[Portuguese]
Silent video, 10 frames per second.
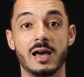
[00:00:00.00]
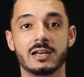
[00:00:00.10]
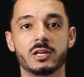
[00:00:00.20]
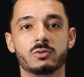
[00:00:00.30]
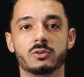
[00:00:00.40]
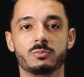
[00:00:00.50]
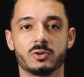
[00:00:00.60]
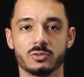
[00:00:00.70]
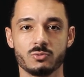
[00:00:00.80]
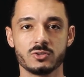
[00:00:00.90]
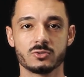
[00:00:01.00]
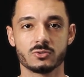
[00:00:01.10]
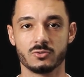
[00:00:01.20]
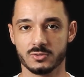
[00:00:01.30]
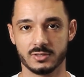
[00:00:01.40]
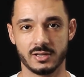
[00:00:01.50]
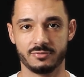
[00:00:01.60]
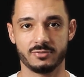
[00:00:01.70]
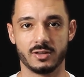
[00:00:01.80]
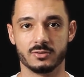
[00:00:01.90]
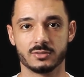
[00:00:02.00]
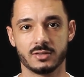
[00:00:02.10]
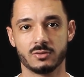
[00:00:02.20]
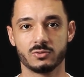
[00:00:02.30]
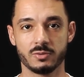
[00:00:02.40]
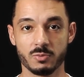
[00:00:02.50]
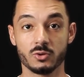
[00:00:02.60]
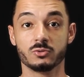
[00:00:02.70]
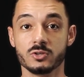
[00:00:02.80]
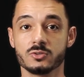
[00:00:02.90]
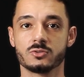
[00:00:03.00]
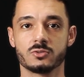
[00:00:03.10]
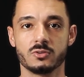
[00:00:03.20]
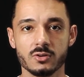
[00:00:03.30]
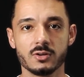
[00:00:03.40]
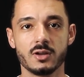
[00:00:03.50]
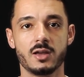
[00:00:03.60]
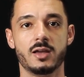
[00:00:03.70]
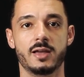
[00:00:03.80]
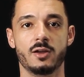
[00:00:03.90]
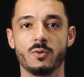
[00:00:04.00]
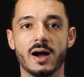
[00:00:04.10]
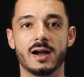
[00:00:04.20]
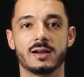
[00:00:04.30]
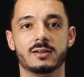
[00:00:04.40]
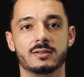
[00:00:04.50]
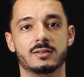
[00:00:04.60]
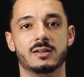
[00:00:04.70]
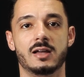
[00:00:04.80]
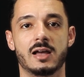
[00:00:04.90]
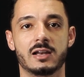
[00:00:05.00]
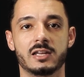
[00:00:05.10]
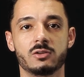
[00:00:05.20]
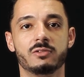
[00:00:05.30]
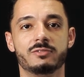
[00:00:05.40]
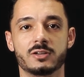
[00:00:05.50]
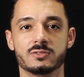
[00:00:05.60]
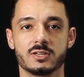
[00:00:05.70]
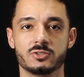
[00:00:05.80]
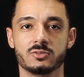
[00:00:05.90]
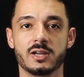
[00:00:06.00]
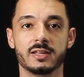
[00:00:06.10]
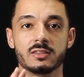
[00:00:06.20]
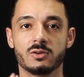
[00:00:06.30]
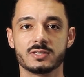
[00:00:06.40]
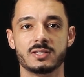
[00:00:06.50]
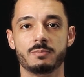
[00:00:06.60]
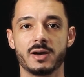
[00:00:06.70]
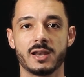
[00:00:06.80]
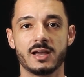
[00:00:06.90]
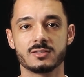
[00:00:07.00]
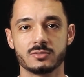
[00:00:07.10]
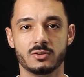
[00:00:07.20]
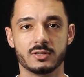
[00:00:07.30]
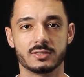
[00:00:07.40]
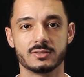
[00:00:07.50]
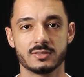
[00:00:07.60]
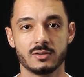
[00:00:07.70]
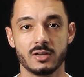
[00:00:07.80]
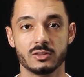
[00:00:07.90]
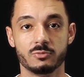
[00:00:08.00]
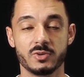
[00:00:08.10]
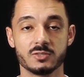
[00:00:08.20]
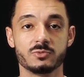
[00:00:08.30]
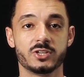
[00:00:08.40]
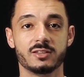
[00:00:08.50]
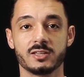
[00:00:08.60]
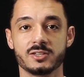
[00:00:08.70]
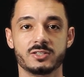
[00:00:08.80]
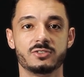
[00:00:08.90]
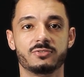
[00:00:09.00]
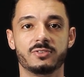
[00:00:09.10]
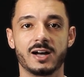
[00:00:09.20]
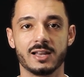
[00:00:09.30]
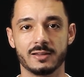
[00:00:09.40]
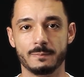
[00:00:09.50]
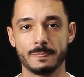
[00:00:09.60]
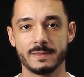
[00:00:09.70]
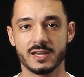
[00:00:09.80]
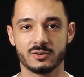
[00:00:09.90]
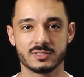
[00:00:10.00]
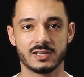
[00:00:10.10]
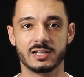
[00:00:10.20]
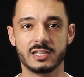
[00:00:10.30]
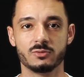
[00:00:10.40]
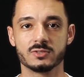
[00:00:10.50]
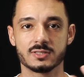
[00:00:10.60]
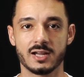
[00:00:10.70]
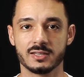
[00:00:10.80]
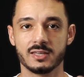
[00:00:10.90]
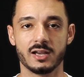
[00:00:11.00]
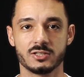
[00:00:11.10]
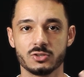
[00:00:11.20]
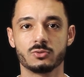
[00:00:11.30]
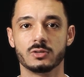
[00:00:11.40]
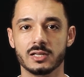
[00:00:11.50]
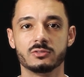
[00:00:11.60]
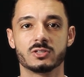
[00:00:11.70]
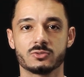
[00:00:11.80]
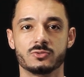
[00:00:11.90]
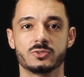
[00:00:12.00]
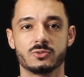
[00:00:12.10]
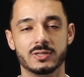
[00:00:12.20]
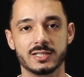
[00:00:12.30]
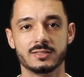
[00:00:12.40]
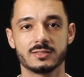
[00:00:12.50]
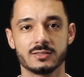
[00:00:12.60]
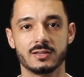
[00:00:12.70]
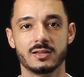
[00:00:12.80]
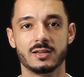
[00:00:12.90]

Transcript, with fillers: a língua não produz som na flauta. O que produz o som é o ar. A língua vai nos ajudar então a separar as notas. Do mesmo jeito que a gente fala e a nossa língua está aqui articulando as consoantes,